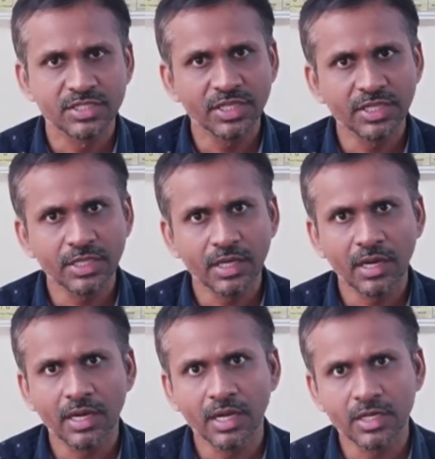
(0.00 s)
ఎస్జీటీ
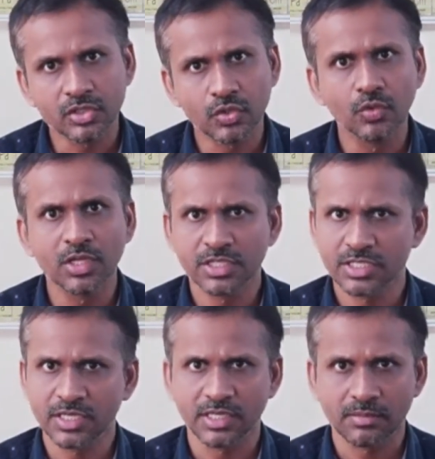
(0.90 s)
అండ్ స్కూల్
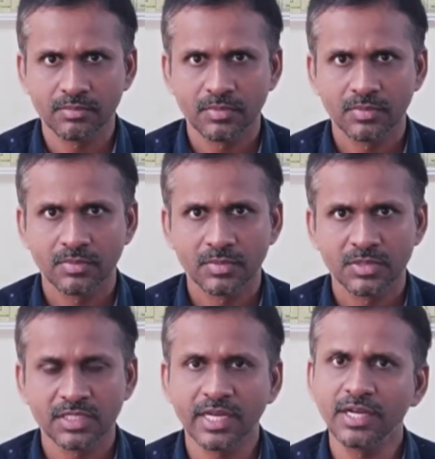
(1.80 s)
అసిస్టెంట్
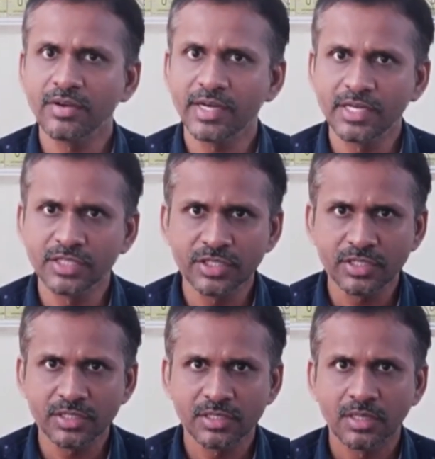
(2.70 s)
సెకండ్ గ్రేడ్
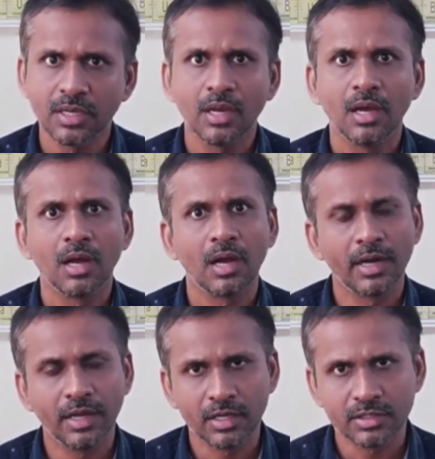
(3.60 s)
టీచర్స్
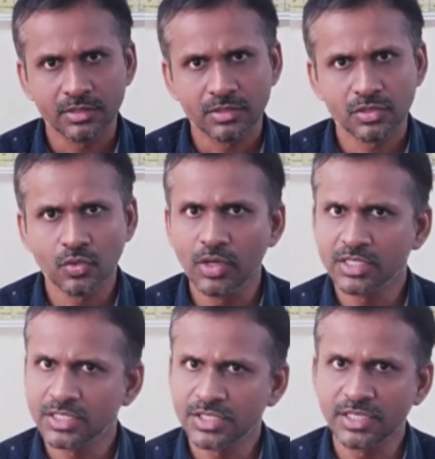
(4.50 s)
అండ్
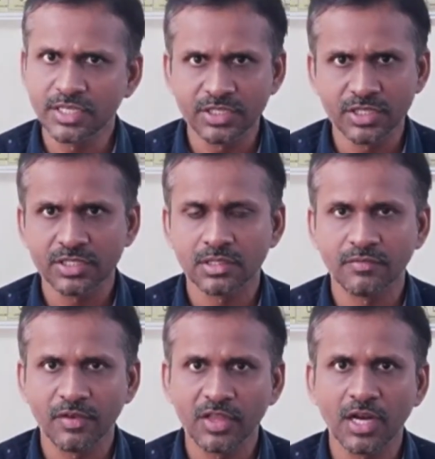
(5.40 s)
స్కూల్ అసిస్టెంట్ టీచర్స్
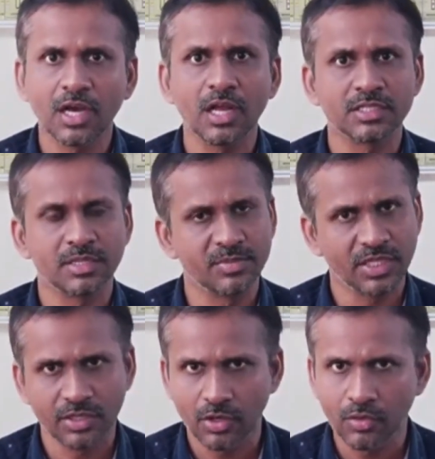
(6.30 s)
వివిధ రకాల
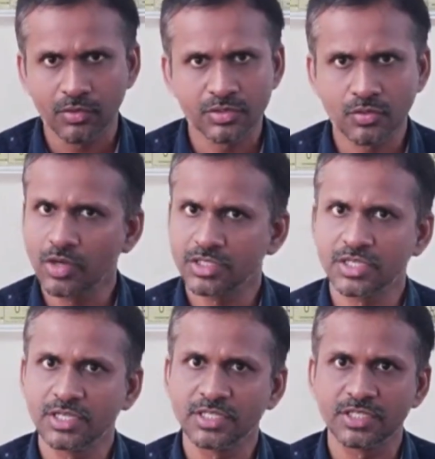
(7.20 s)
సబ్జెక్టుల్లో స్కూల్
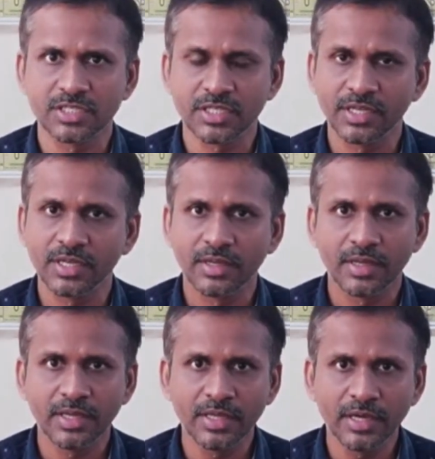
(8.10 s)
అసిస్టెంట్ టీచర్స్కి
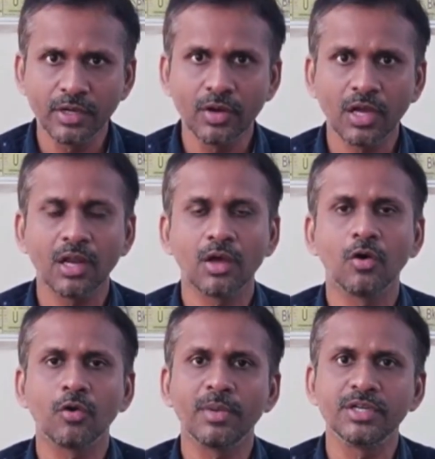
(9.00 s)
ఈ రెండు రకాల
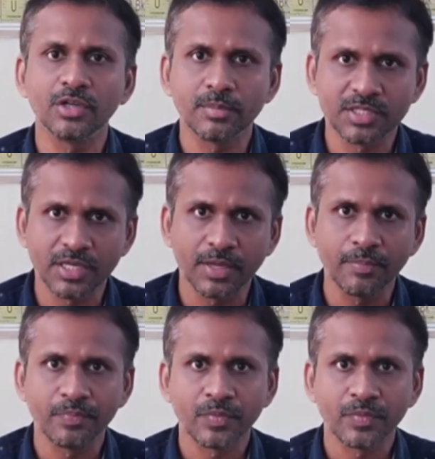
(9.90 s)
గవర్నమెంట్ జాబ్స్కి